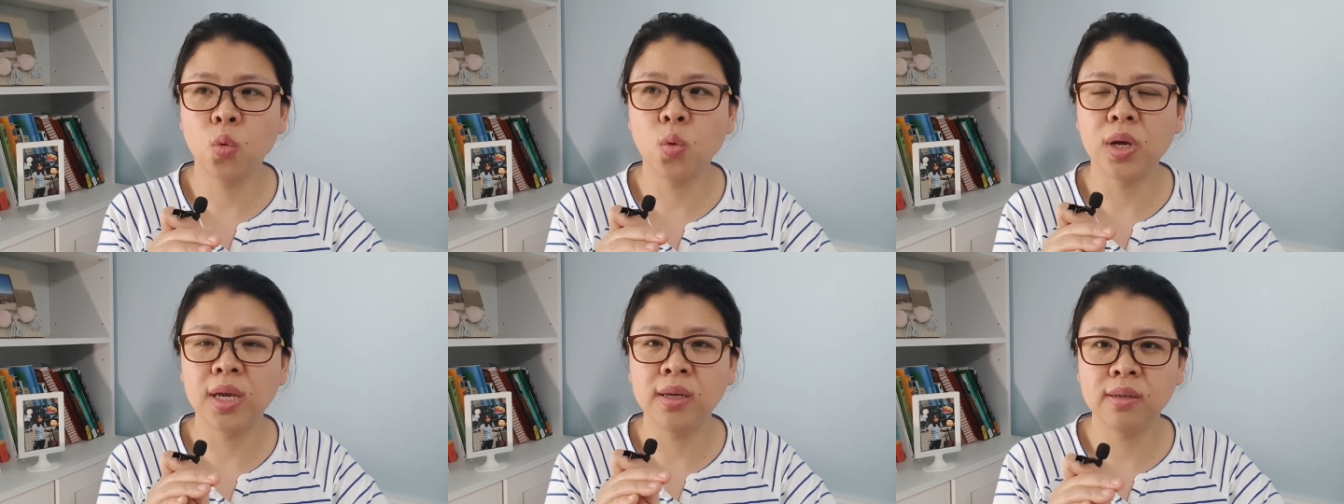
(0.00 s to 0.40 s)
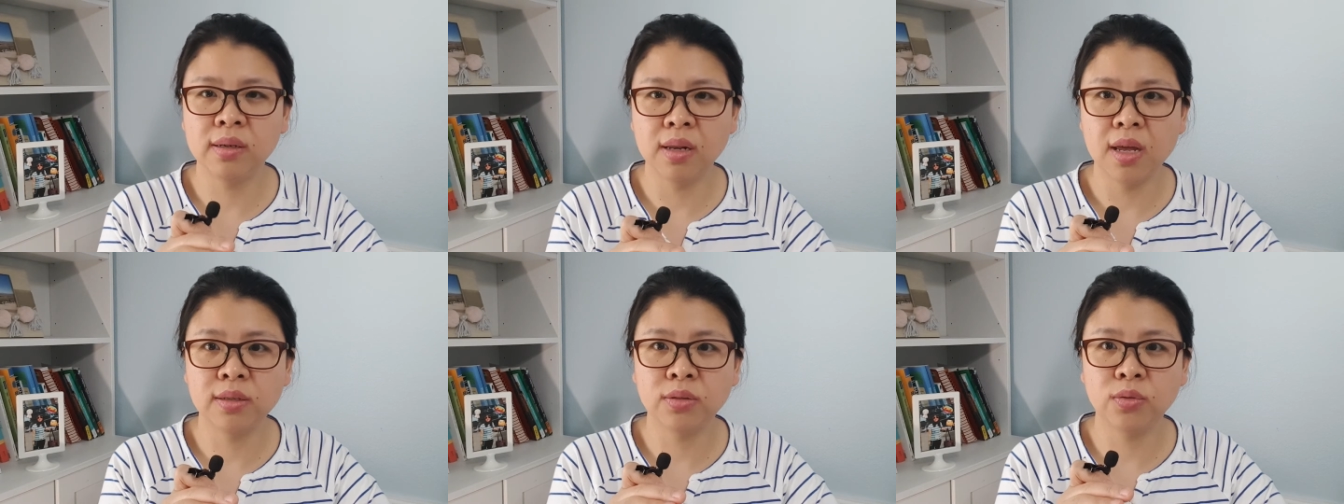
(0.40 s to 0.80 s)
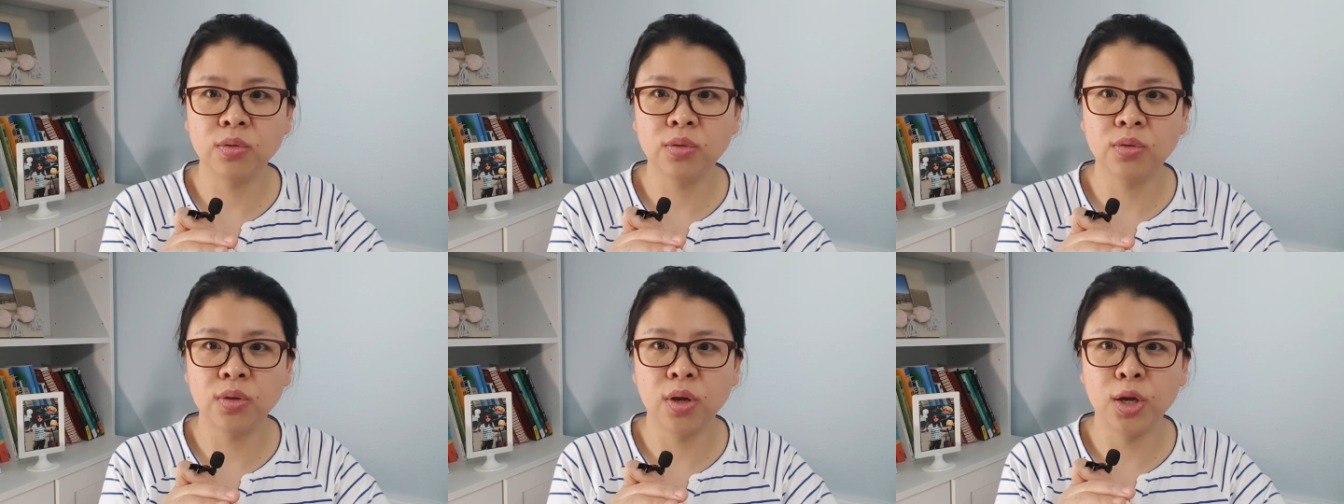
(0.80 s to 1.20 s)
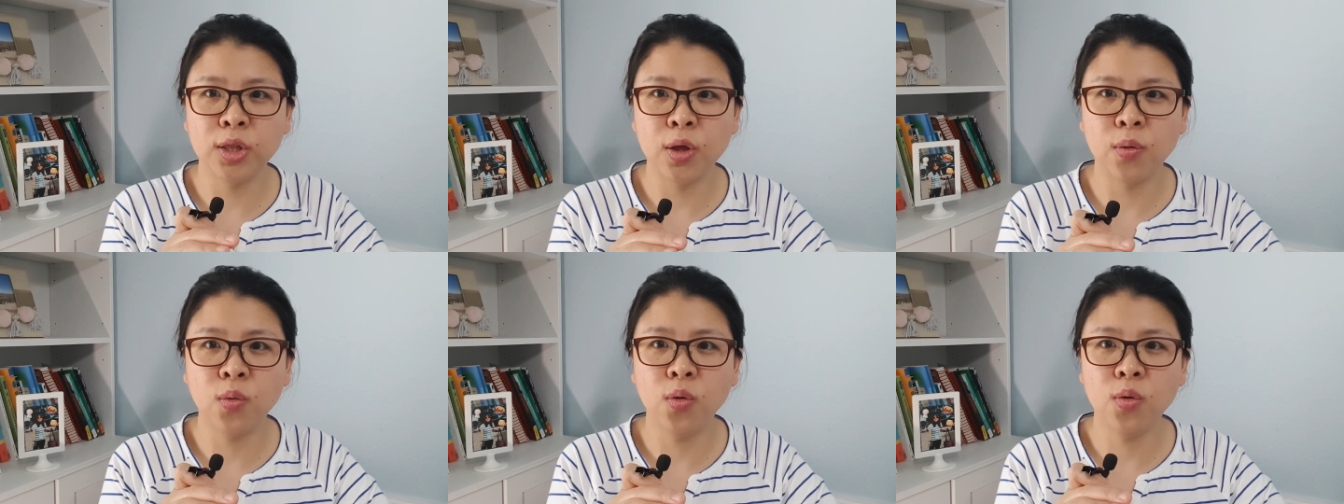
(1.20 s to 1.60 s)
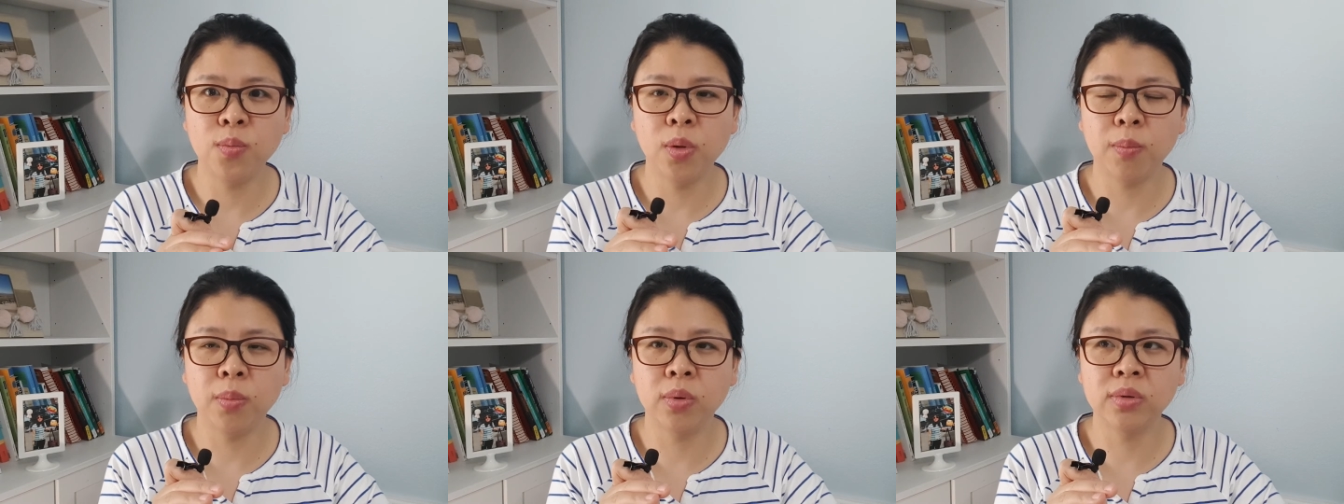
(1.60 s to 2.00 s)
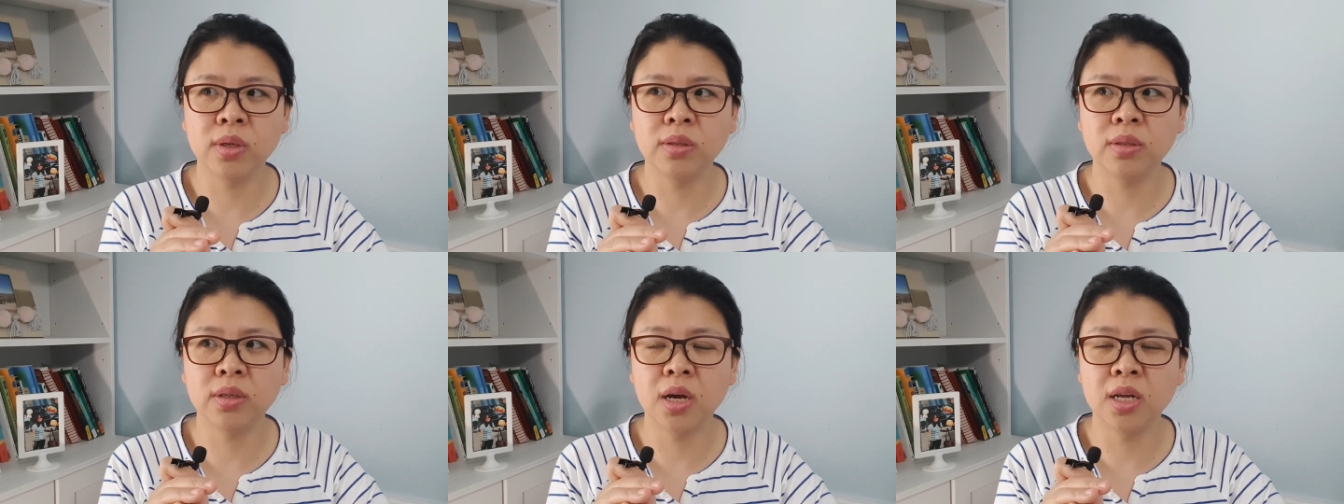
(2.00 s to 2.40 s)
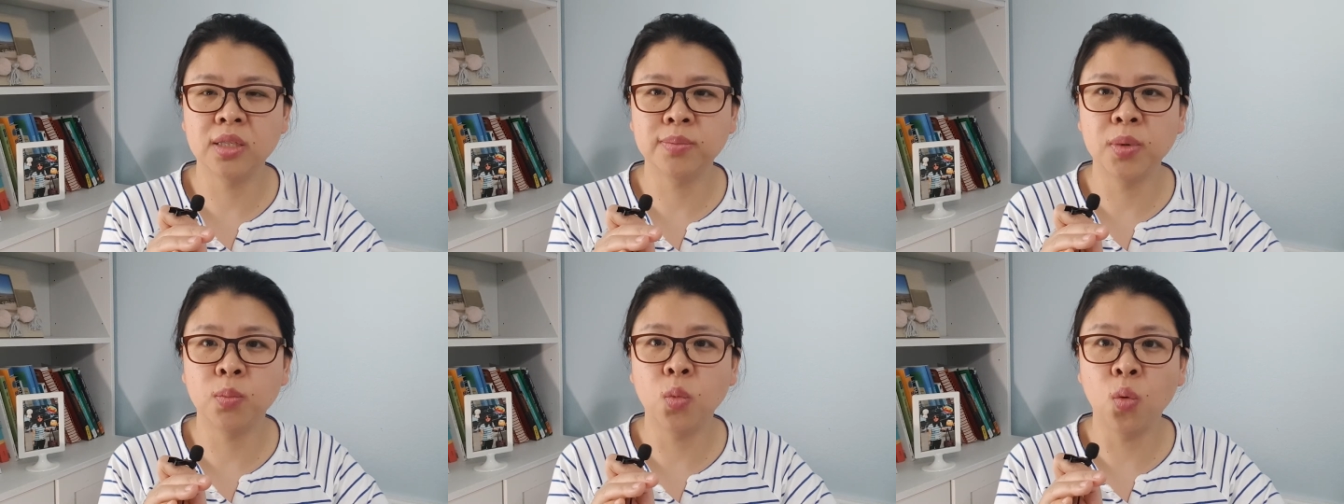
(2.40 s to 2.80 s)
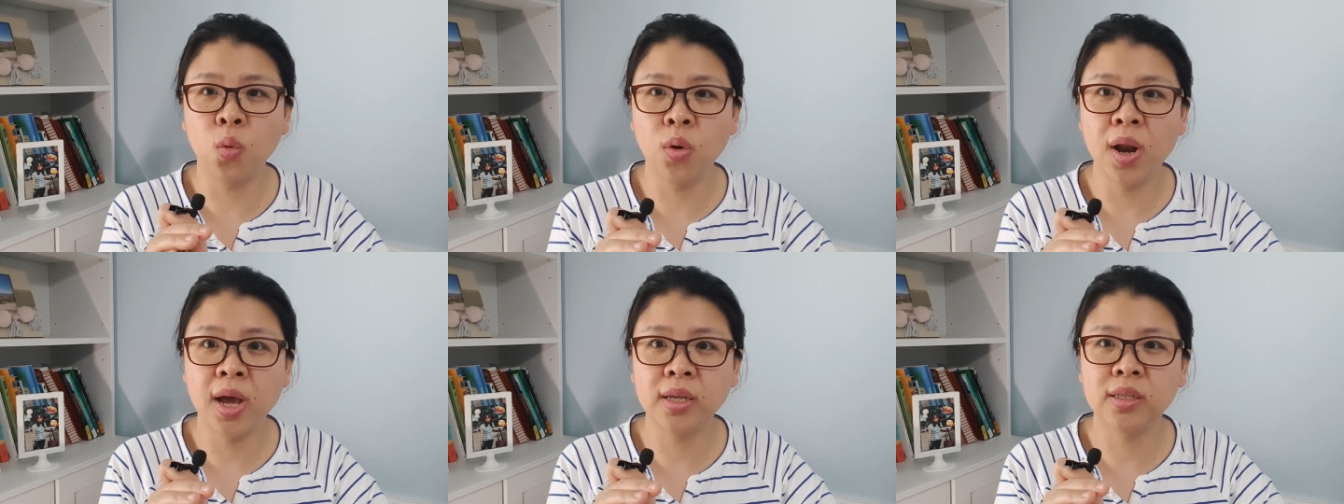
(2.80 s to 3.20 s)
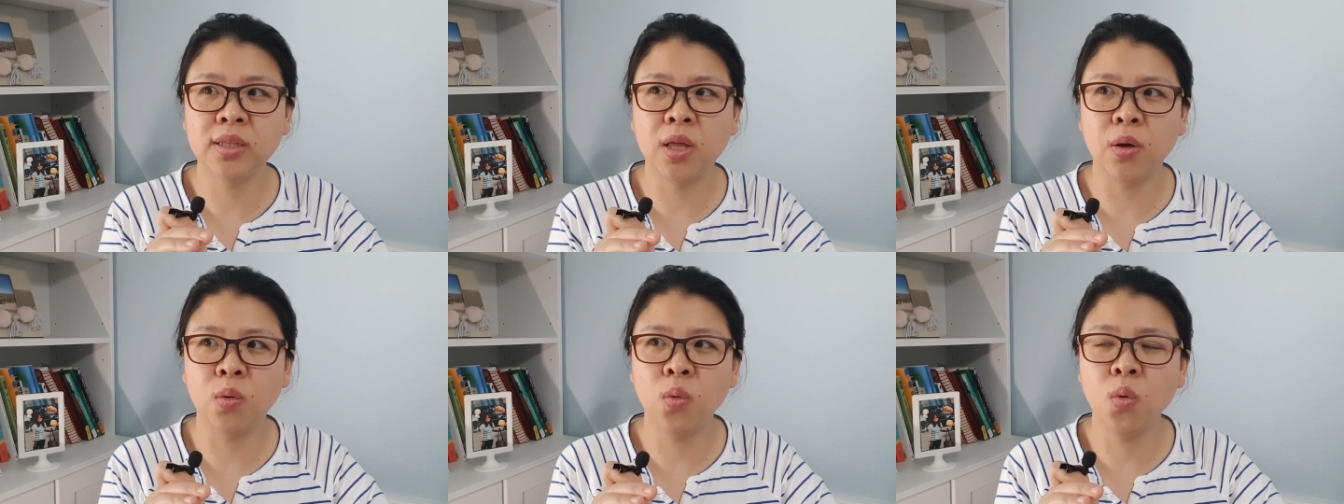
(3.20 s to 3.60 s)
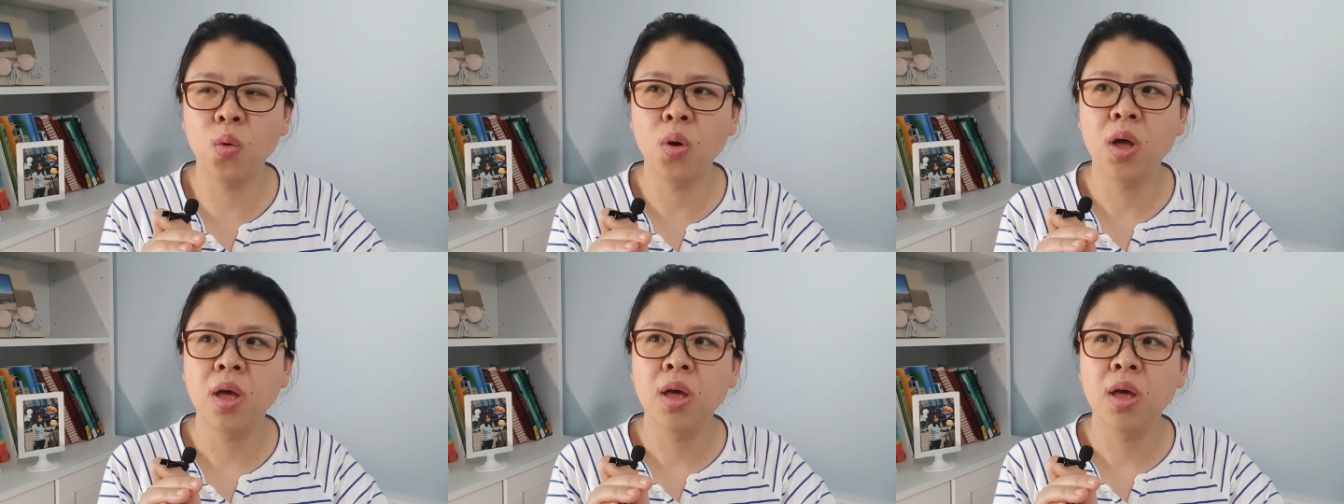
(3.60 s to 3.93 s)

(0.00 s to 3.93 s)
꼭 인클래스로 들어야 되고 몇 퍼센트까지만 뭐 온라인이 되고